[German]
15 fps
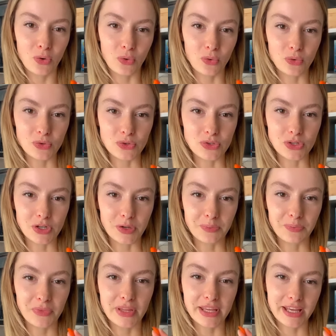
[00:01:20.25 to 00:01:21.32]
Und
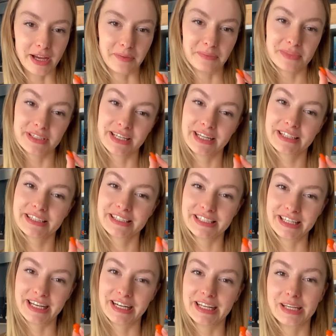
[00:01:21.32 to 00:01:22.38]
ähm, ja, deckt den
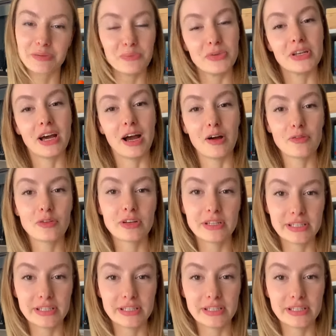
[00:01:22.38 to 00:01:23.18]
täglichen Bedarf,